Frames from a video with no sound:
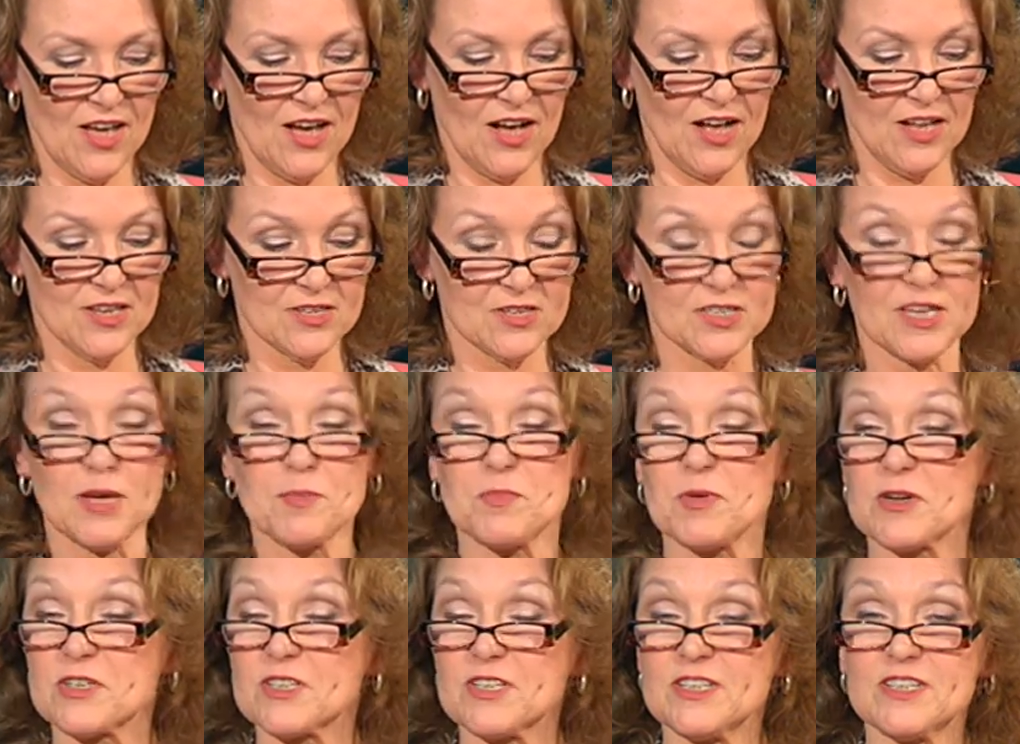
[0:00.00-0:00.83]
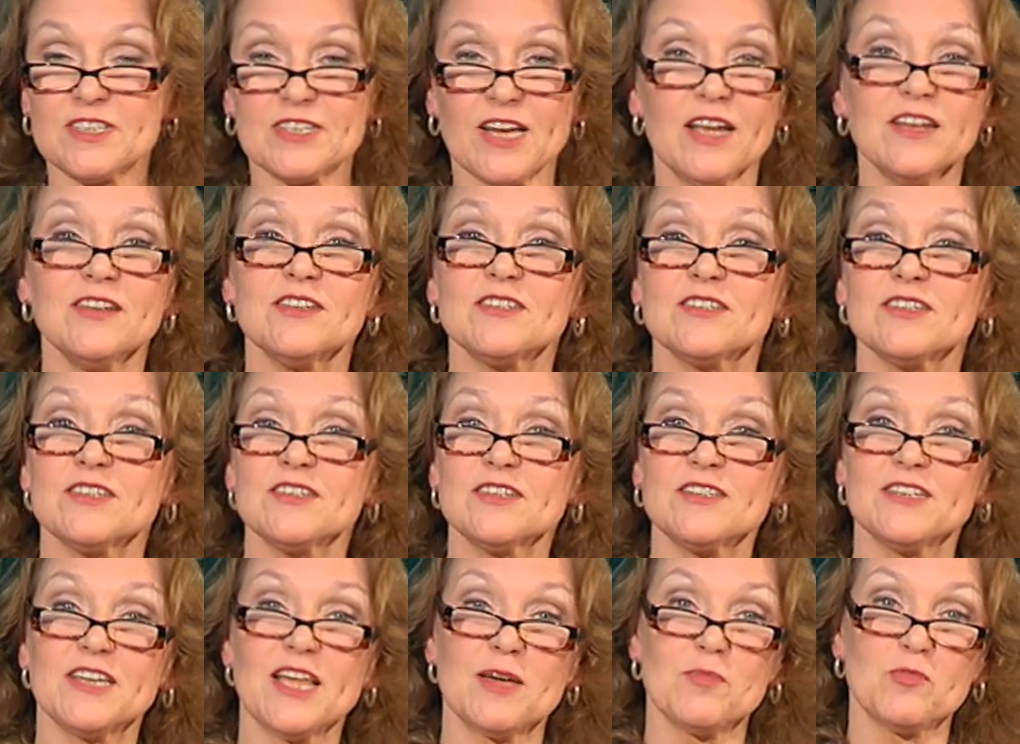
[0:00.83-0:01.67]
als
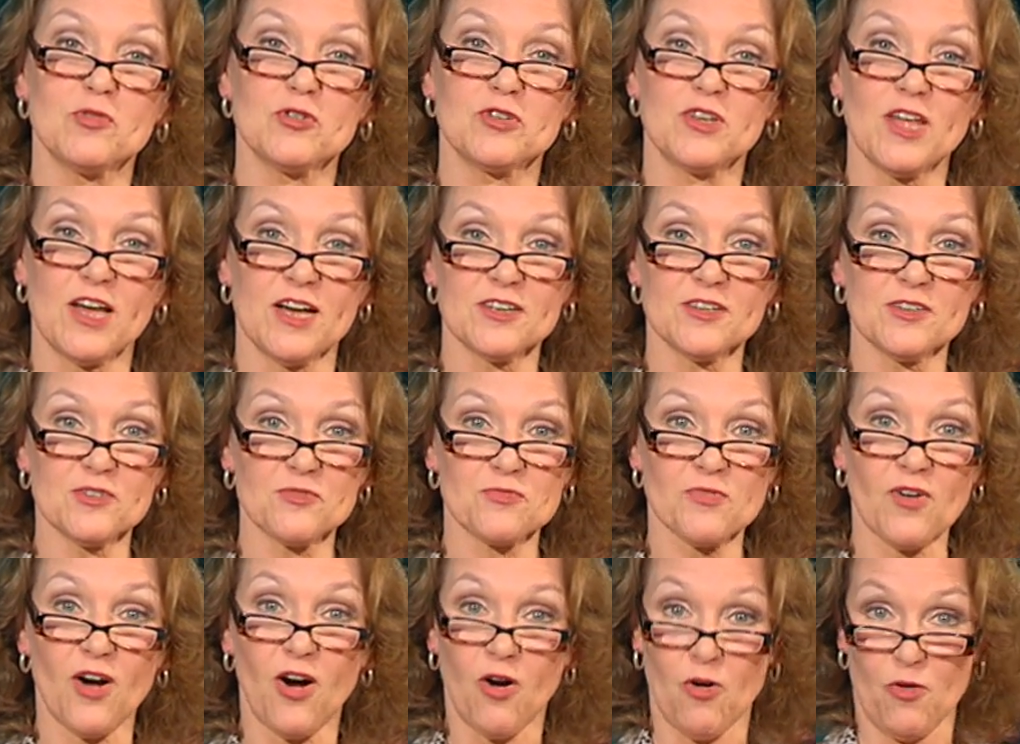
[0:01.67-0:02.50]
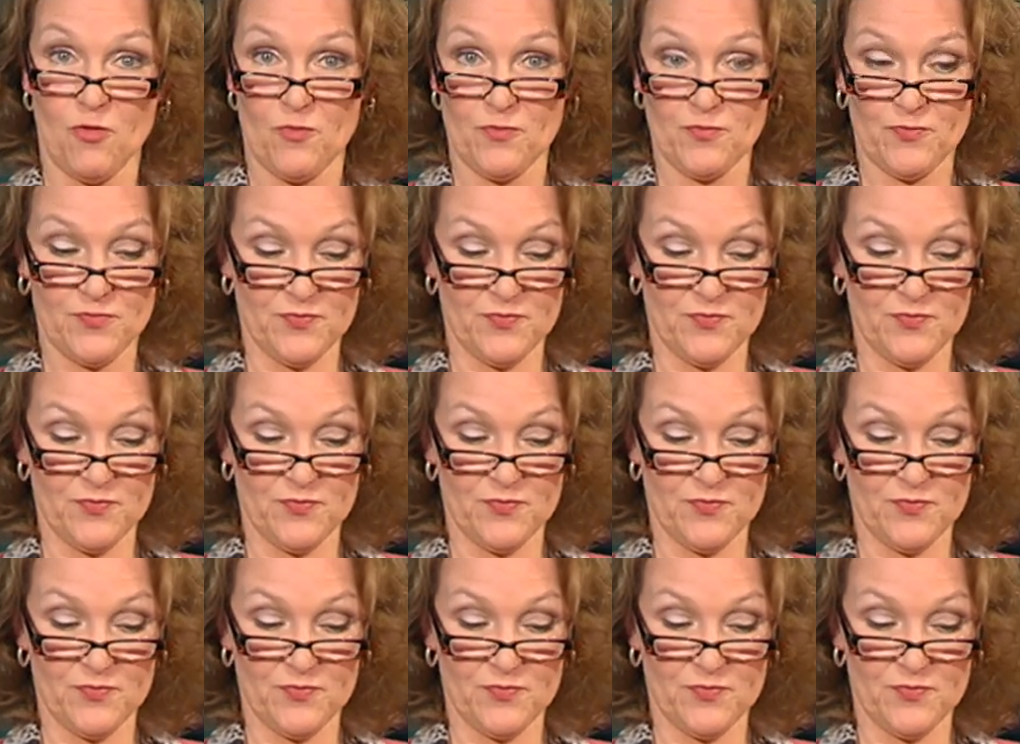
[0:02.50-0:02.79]
Repräsentantin der modernen Frau.